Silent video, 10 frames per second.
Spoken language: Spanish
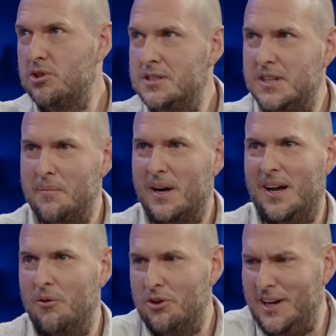sistema que
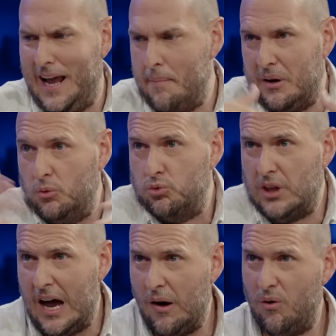a uno ni le ha
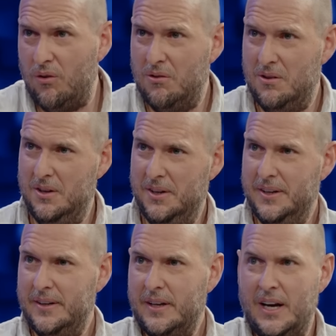preguntado,
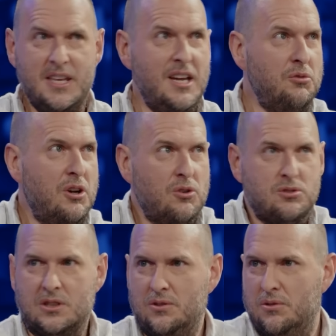creyendo en
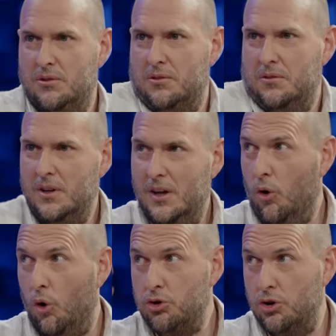cosas que uno
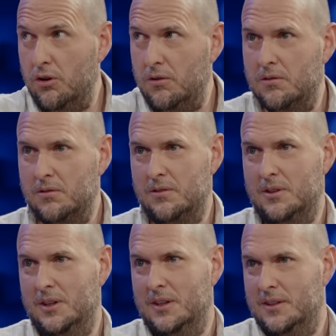oyó.
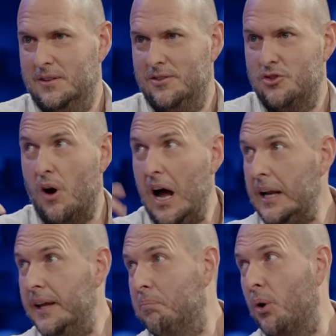Yo a
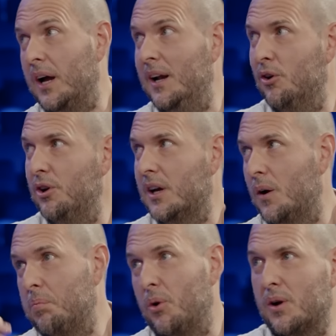alguien por ahí le oí que
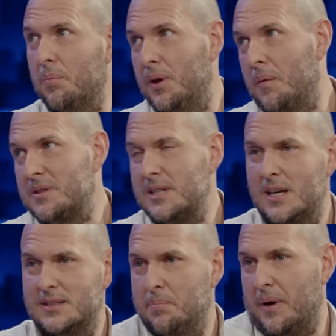lo peor que podía pasar
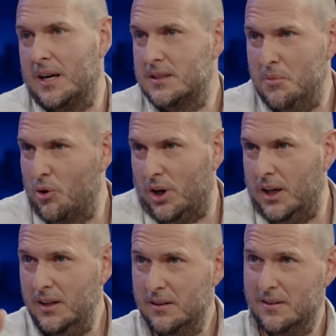era separarse y me lo
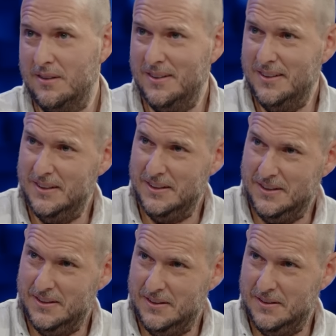creí.
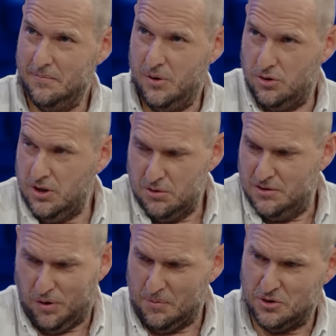Pero esa no es
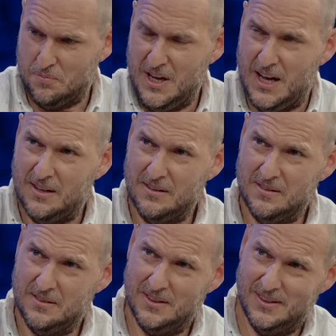información mía.
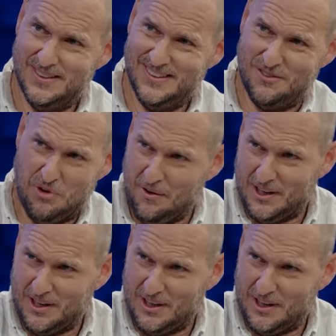No era